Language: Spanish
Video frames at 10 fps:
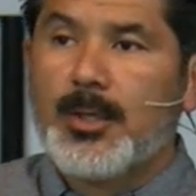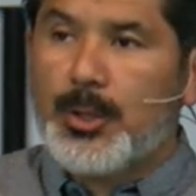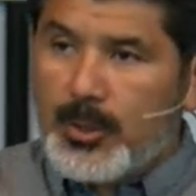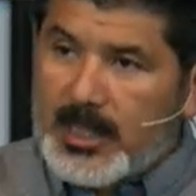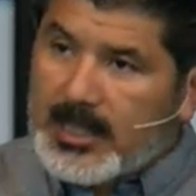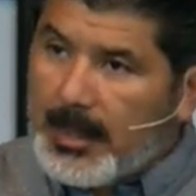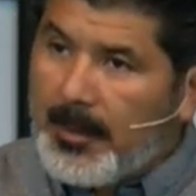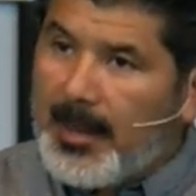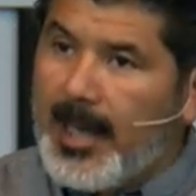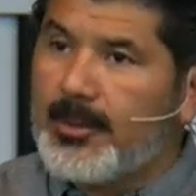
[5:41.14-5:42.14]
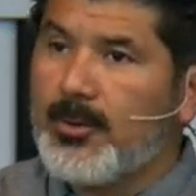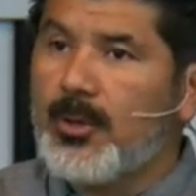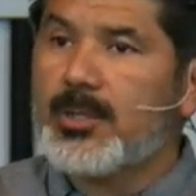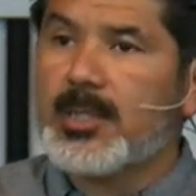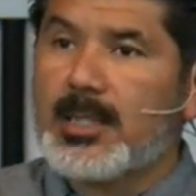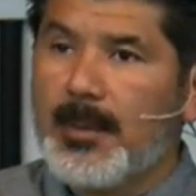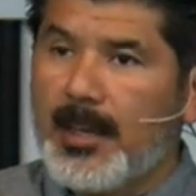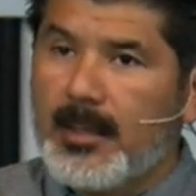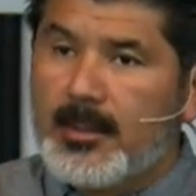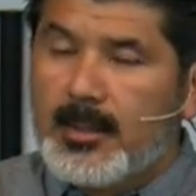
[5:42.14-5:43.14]
Dios te estaba hablando, Dios
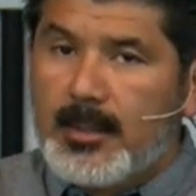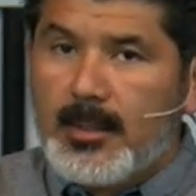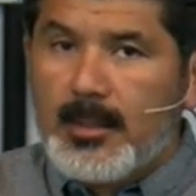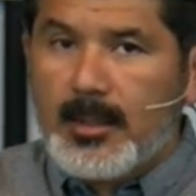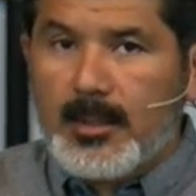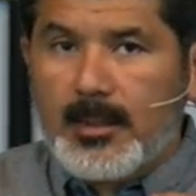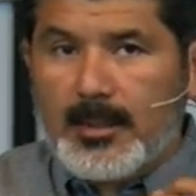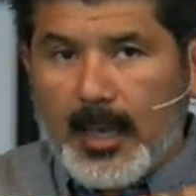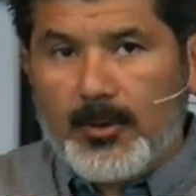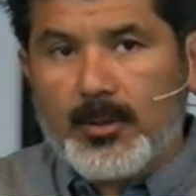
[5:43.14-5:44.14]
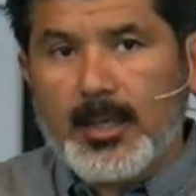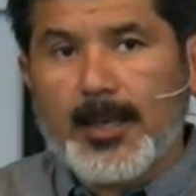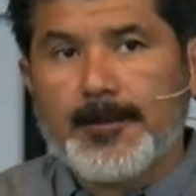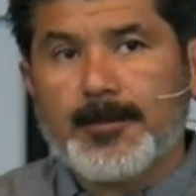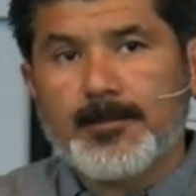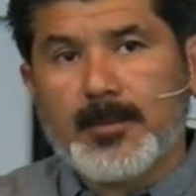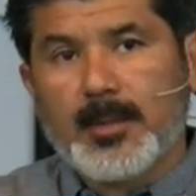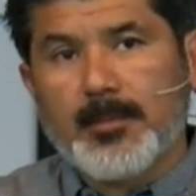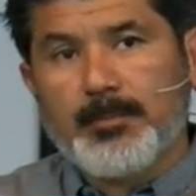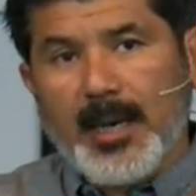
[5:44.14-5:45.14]
estaba eh, dándote
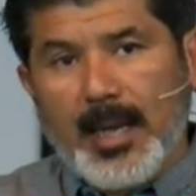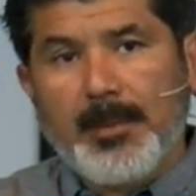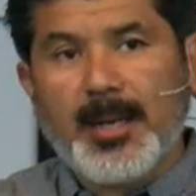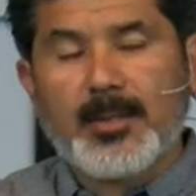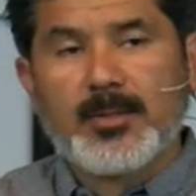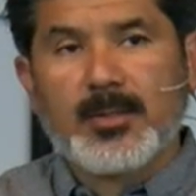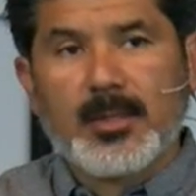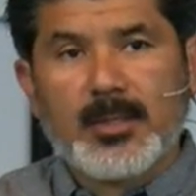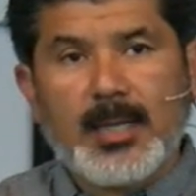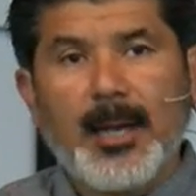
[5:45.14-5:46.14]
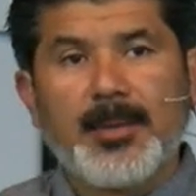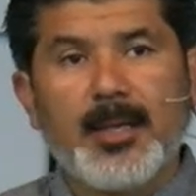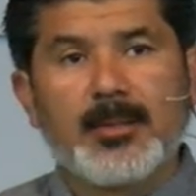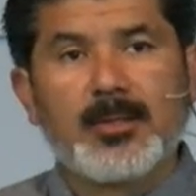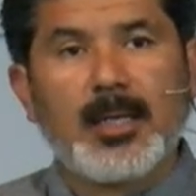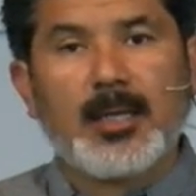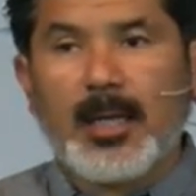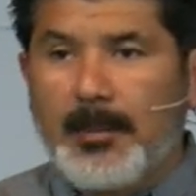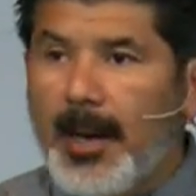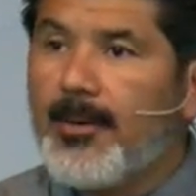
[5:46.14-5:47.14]
palabras sabias que te
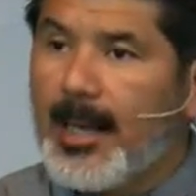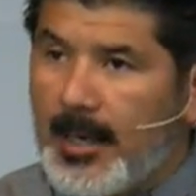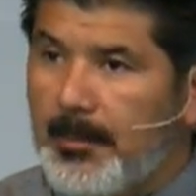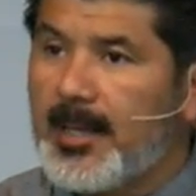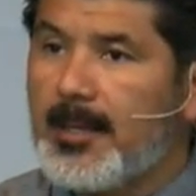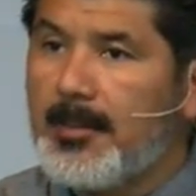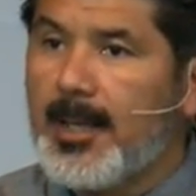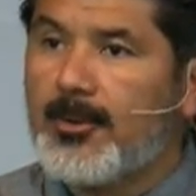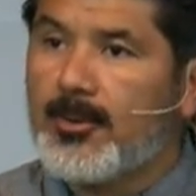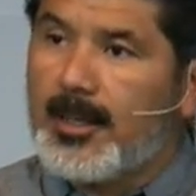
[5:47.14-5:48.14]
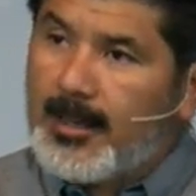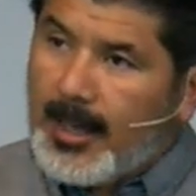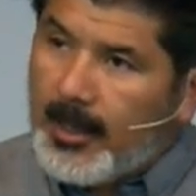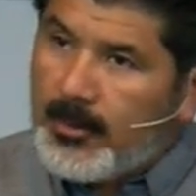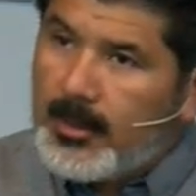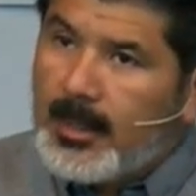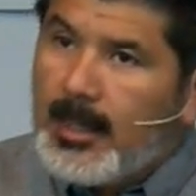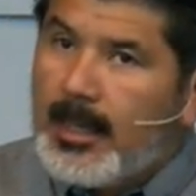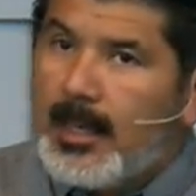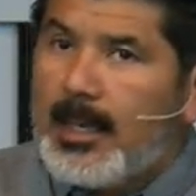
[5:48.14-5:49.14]
llevaron al arrepentimiento, te trajeron
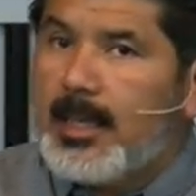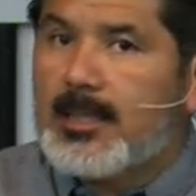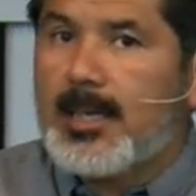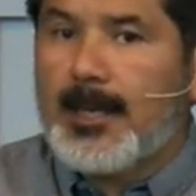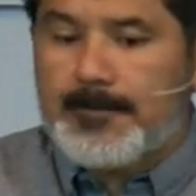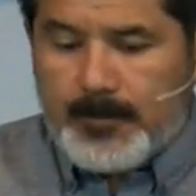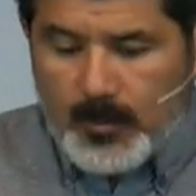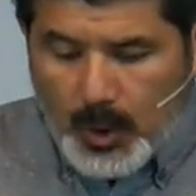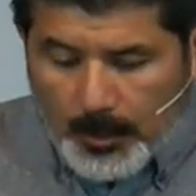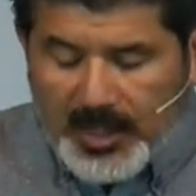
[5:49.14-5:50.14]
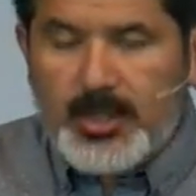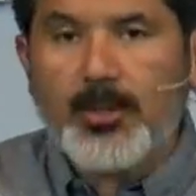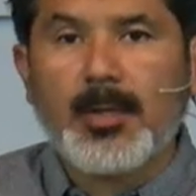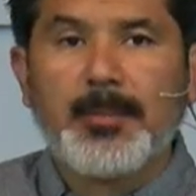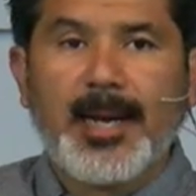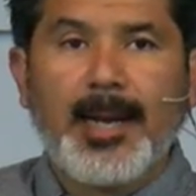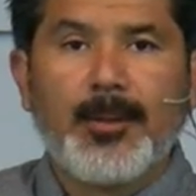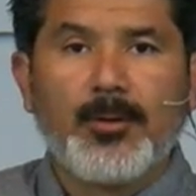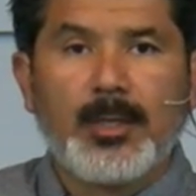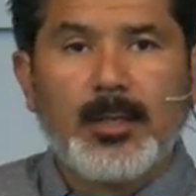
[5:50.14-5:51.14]
esa convicción de
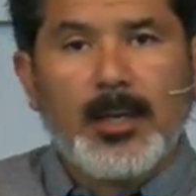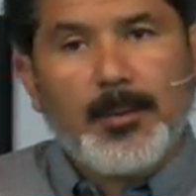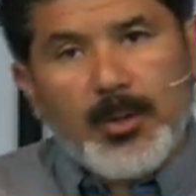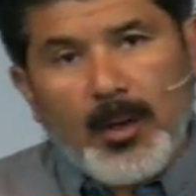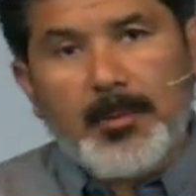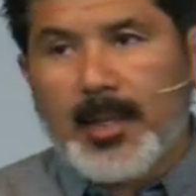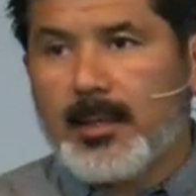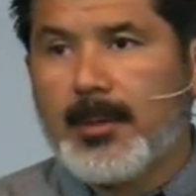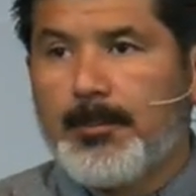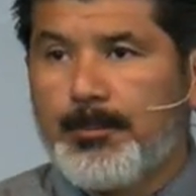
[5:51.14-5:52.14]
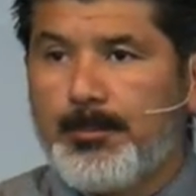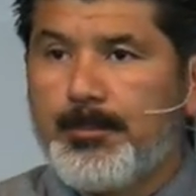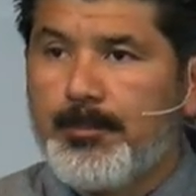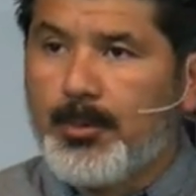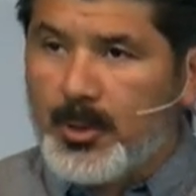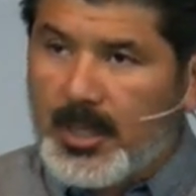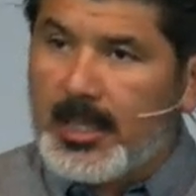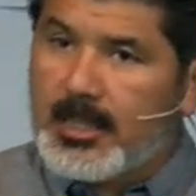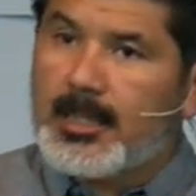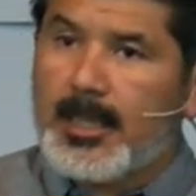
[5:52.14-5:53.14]
pecado y eventualmente
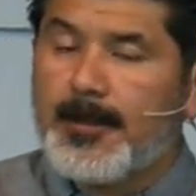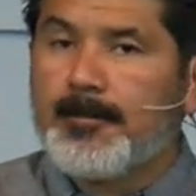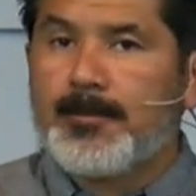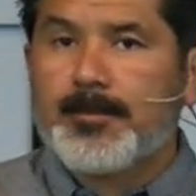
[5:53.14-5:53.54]
procediste